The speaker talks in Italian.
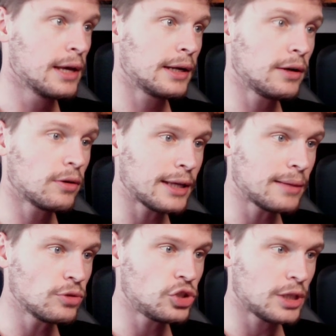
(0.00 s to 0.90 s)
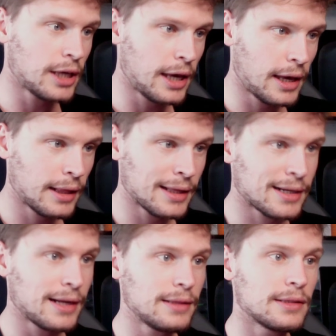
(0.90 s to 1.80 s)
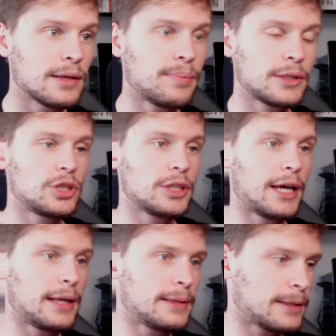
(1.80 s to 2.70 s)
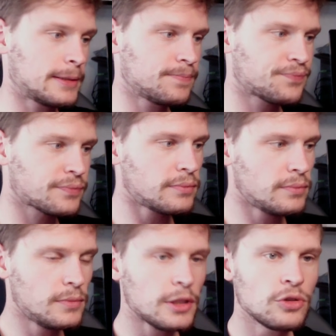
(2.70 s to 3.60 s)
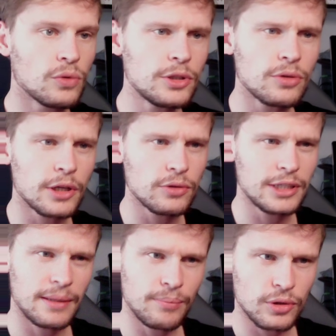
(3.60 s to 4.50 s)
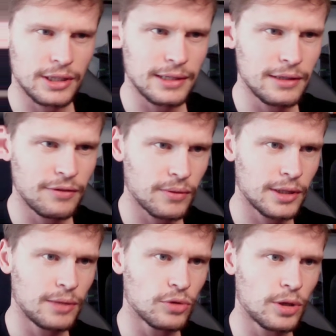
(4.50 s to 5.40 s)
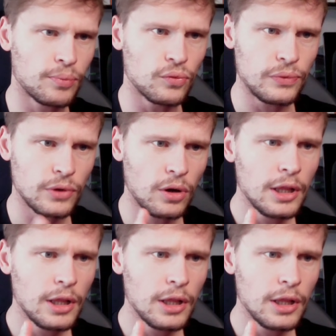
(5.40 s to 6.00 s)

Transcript: Ricordiamoci che la run precedente su questo credo sia importante fare un attimo un appunto,